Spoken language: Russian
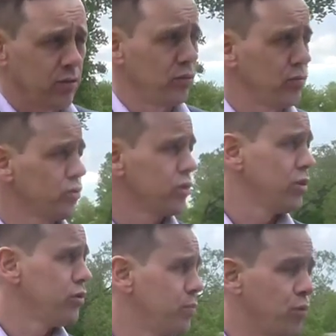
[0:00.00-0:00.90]
то нужно
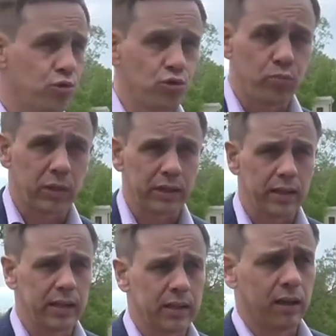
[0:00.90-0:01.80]
хоть почку
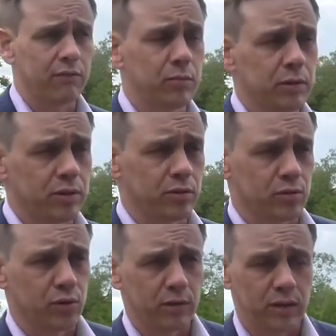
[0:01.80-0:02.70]
продать, а выполнить
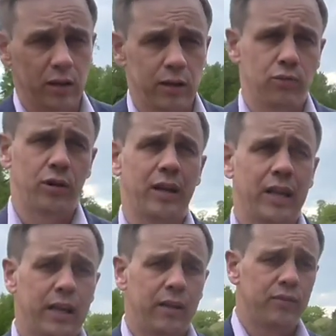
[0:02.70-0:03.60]
условия договора.
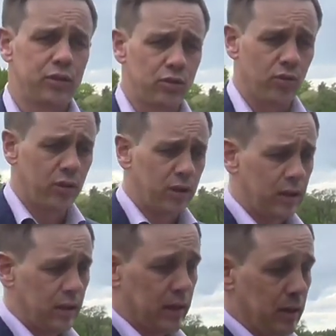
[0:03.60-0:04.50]
Все,
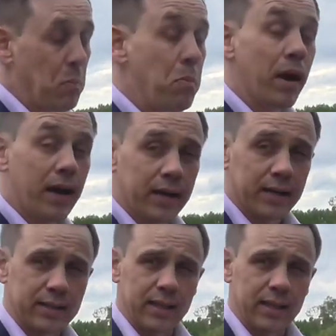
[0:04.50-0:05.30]
мягко